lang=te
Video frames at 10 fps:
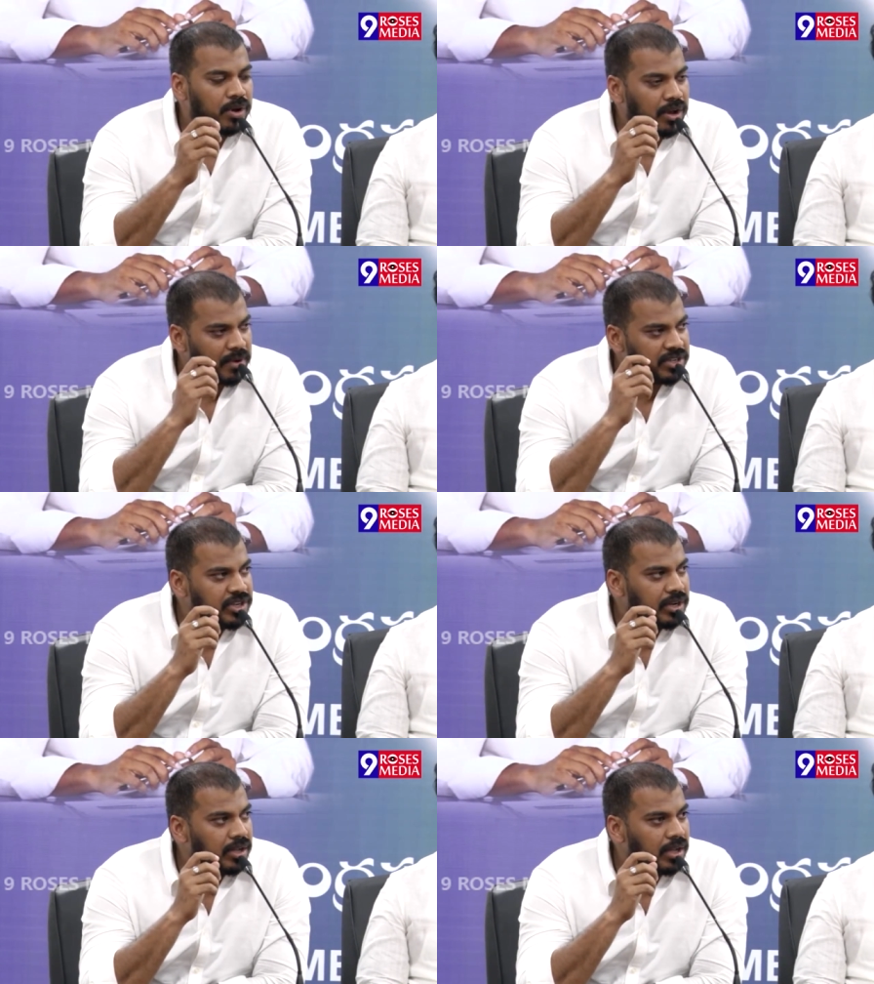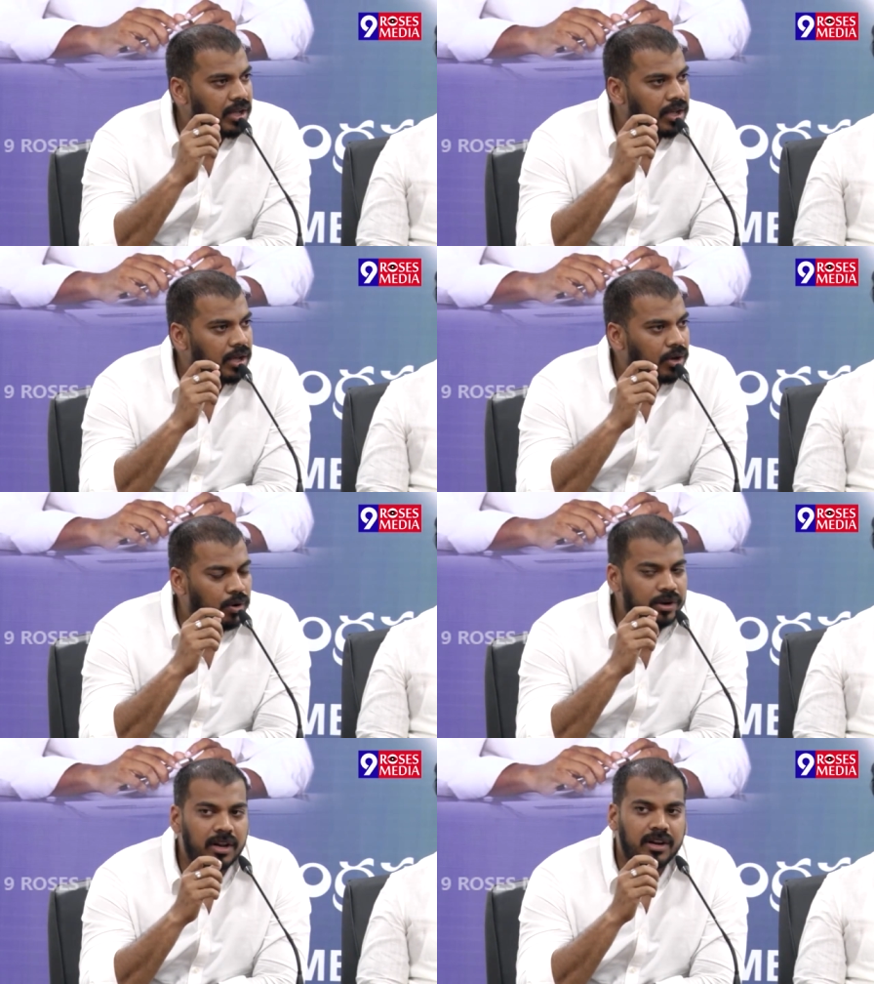ఒక మంచి
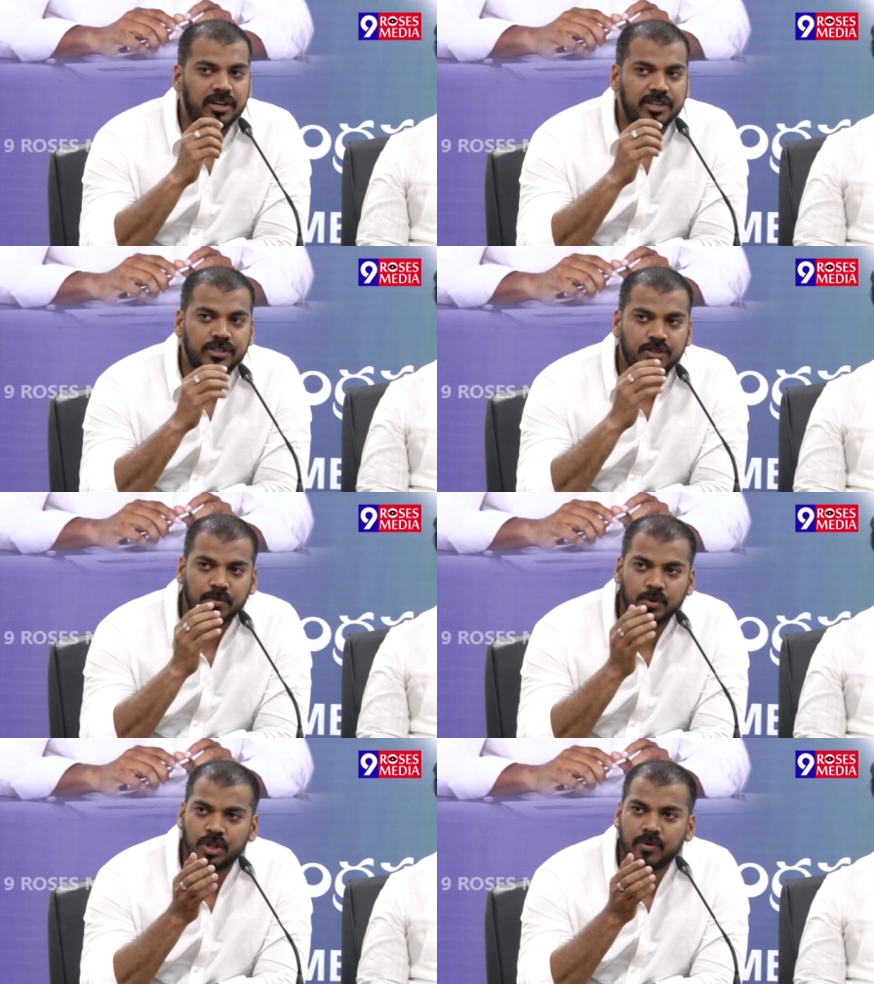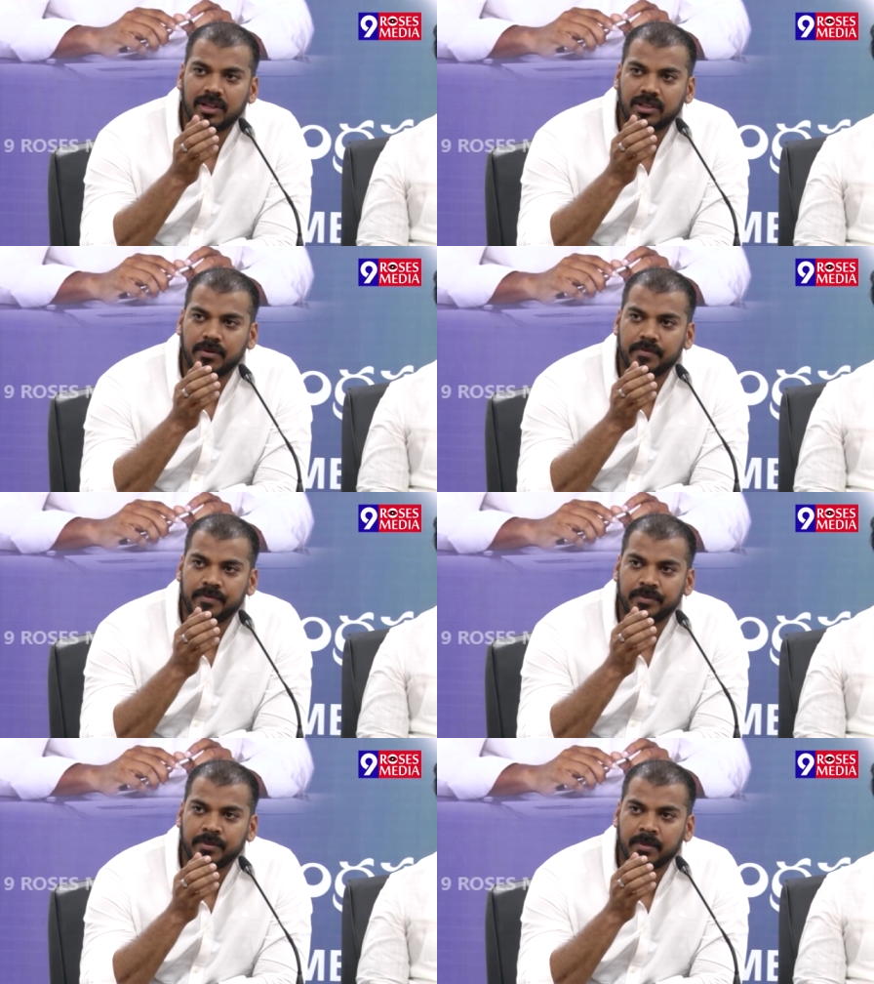కోటియల్ రిలేషన్స్తో ముందుకు వెళ్తాం
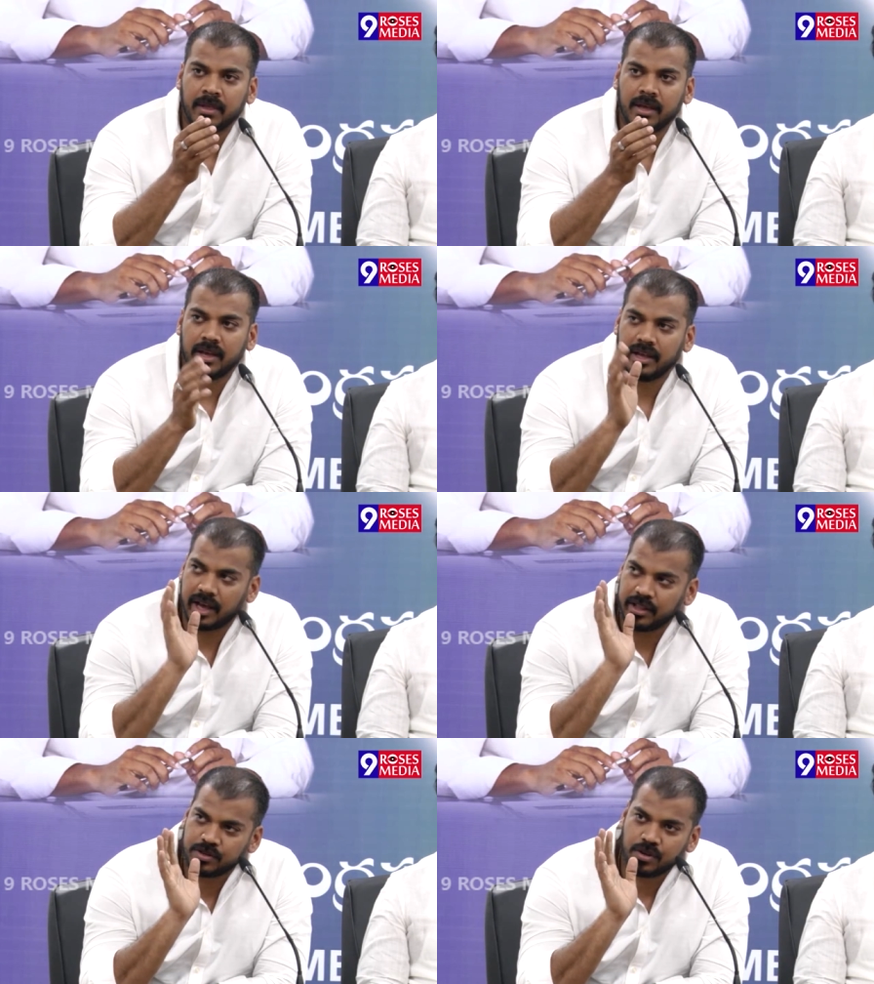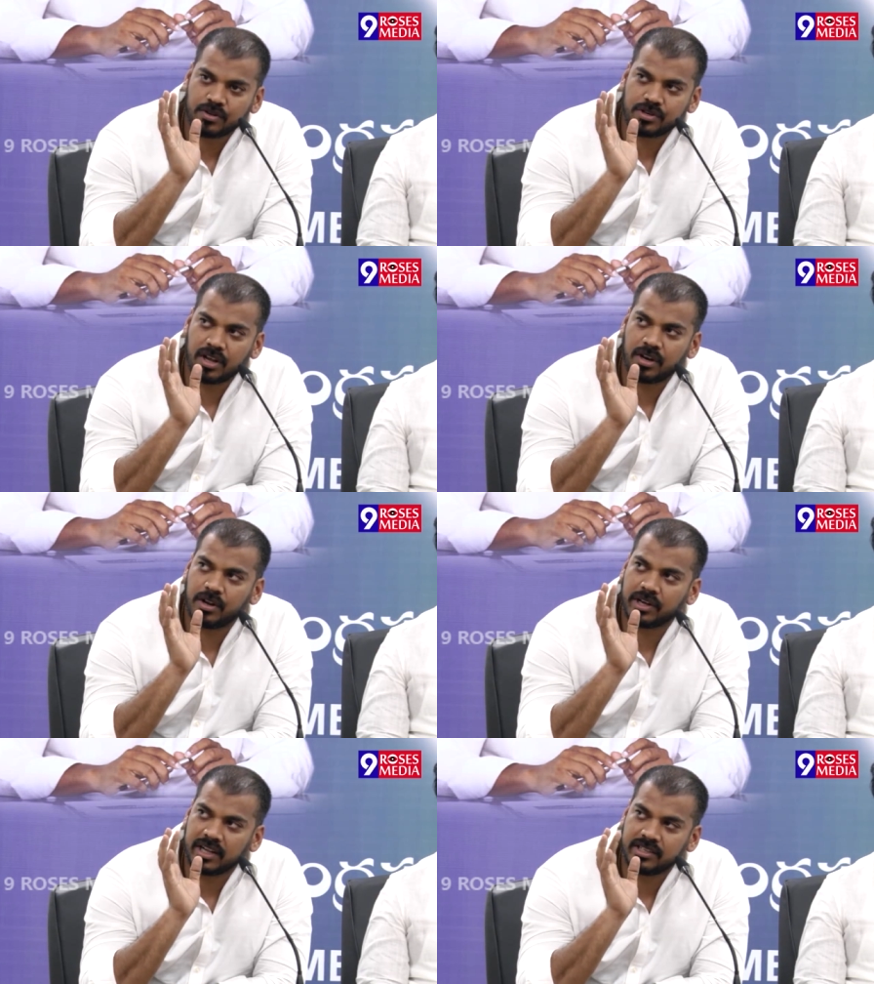ఈ ఐదు
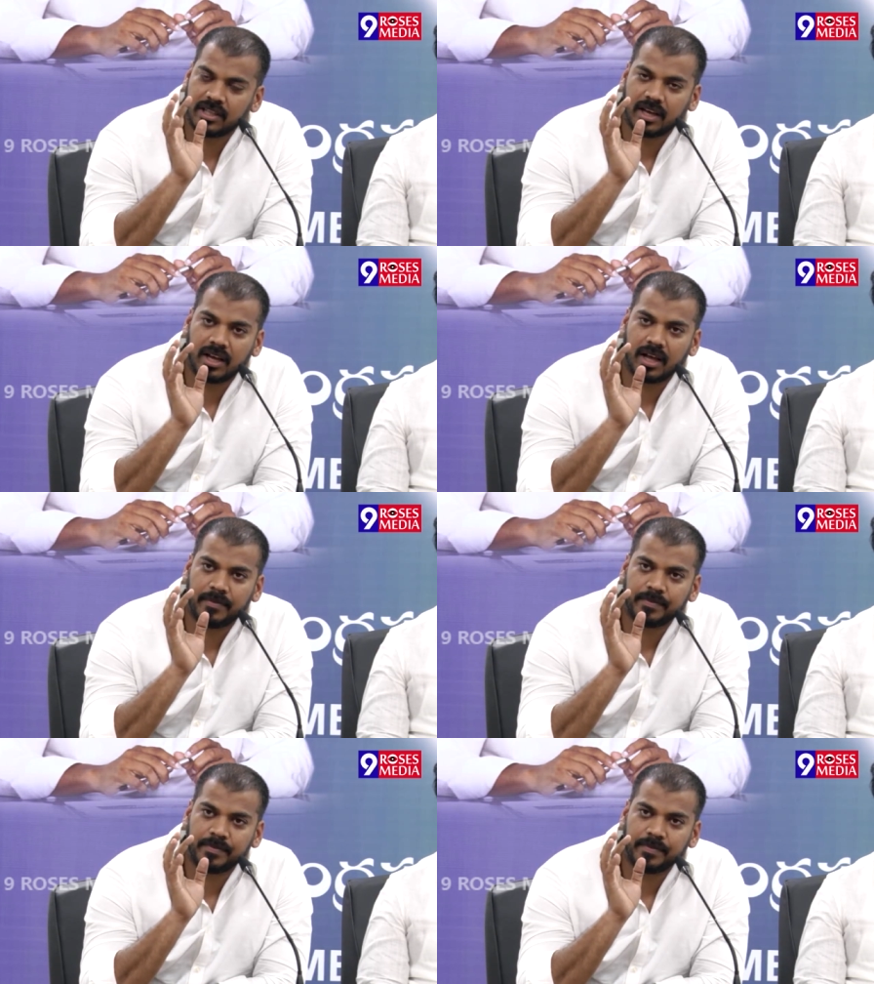సంవత్సరాలలో ఖచ్చితంగా